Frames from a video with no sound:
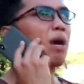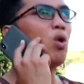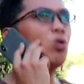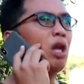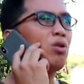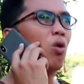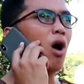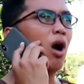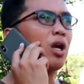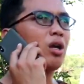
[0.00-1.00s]
kalodan yung
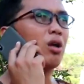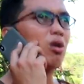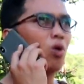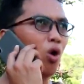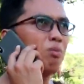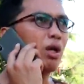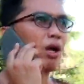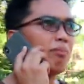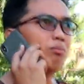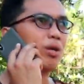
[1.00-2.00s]
aking globe na
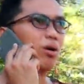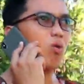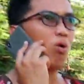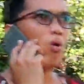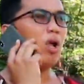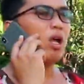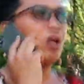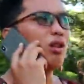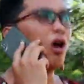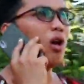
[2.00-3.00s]
number, oo.
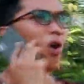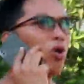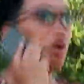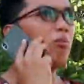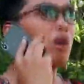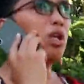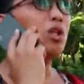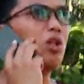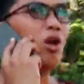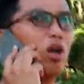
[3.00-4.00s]
Dahil ako'y
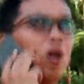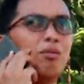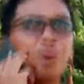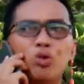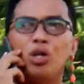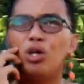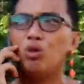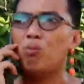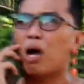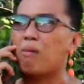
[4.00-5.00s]
magtitinda ka ng embutido
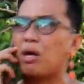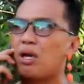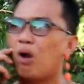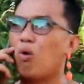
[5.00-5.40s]
mamaya,